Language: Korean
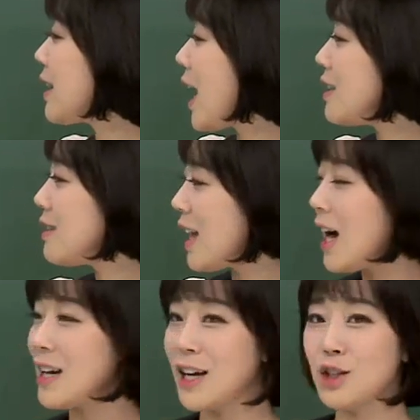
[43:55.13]

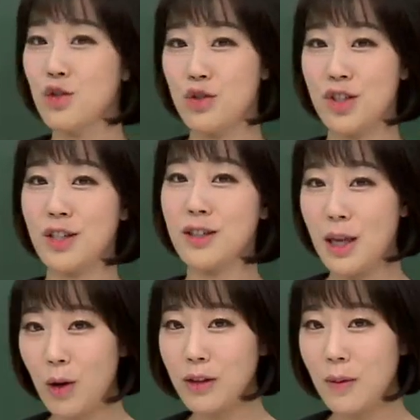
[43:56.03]
따른다라는 규칙을
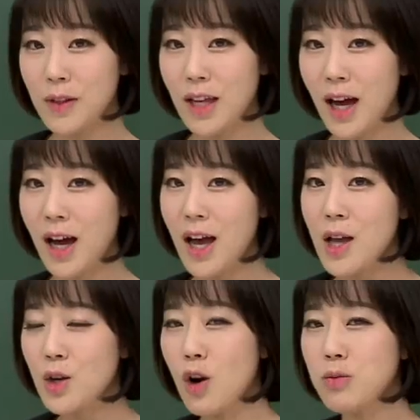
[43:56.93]
세웠답니다.
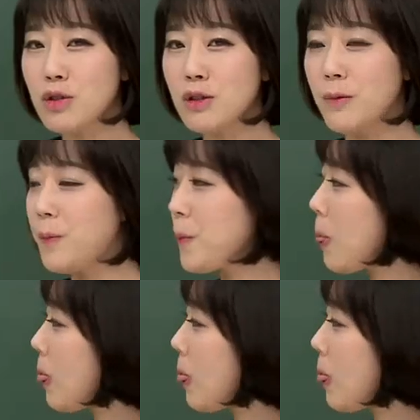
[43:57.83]
여러분,